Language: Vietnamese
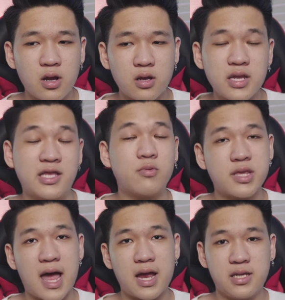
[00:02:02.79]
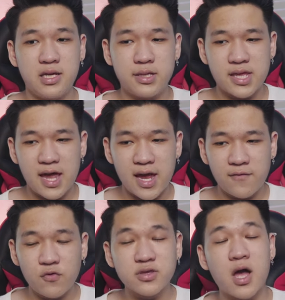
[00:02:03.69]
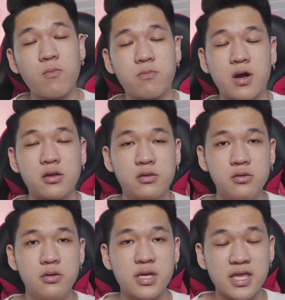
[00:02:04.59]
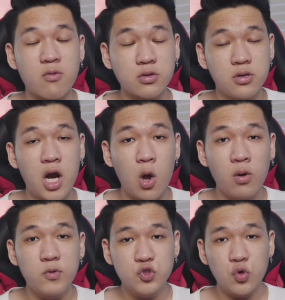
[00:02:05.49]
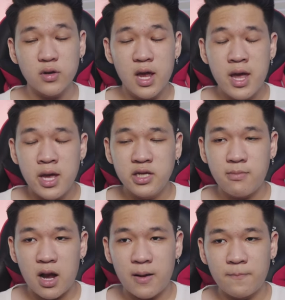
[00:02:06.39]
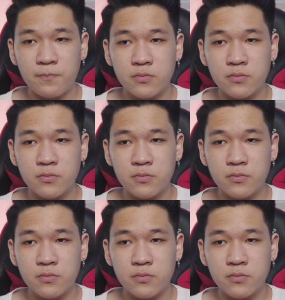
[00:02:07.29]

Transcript: ờ, để tóc dài thì sẽ vuốt tóc các thứ sấy tóc các thứ hơi lâu hơn một chút nhưng mà